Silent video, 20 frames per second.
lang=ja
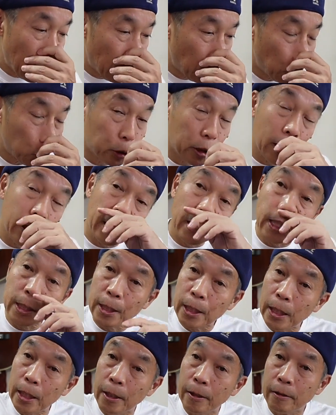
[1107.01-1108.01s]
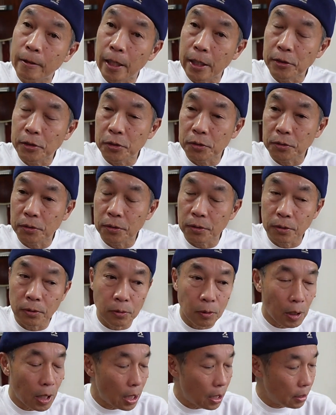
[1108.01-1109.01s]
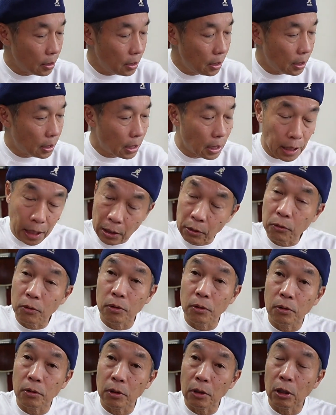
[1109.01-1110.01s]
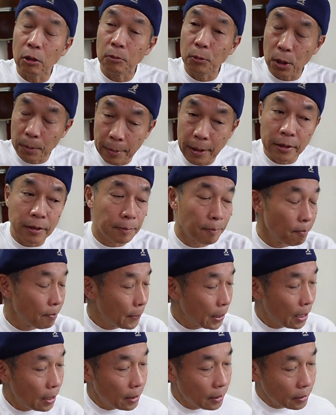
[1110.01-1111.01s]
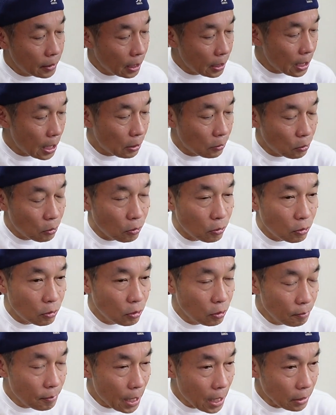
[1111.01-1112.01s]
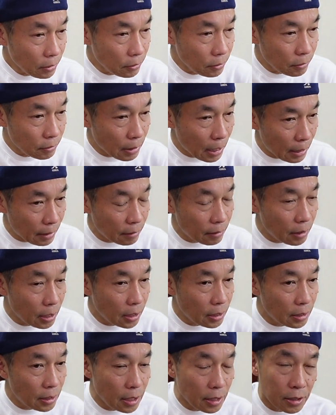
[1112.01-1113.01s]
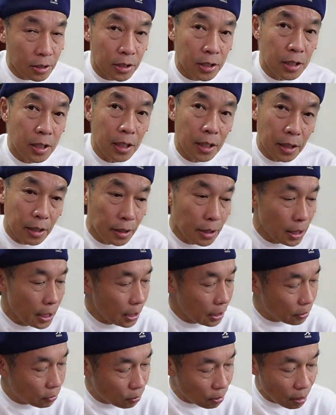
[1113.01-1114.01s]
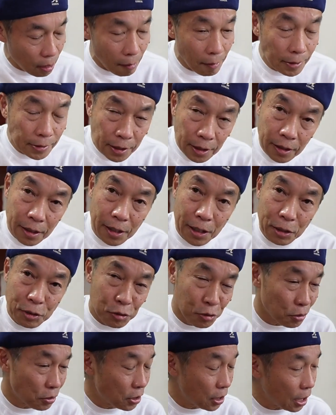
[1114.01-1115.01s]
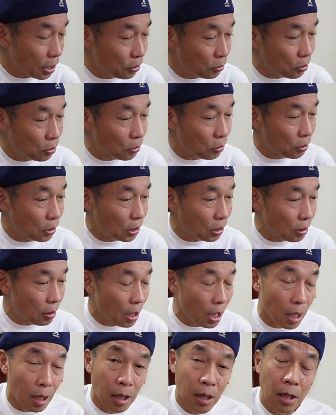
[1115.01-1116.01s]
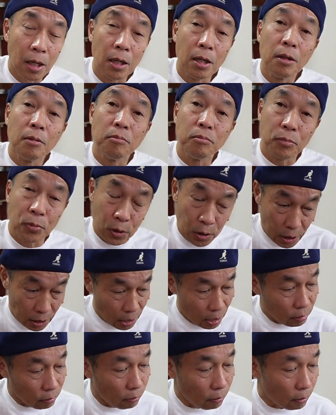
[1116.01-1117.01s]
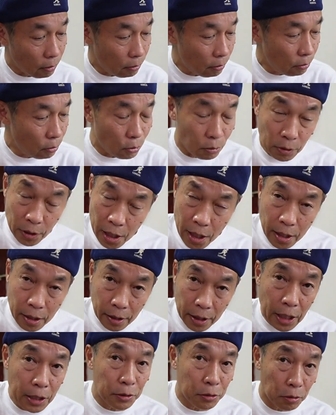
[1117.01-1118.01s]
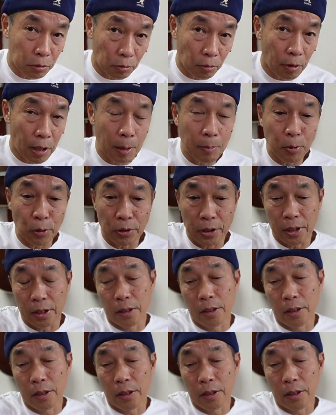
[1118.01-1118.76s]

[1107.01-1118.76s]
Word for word: う固定的に練習するのがいいかなというふうに思います。ただ上手くなってきて CD と合わせて練習したいっていう時には無理なので、原曲のカポに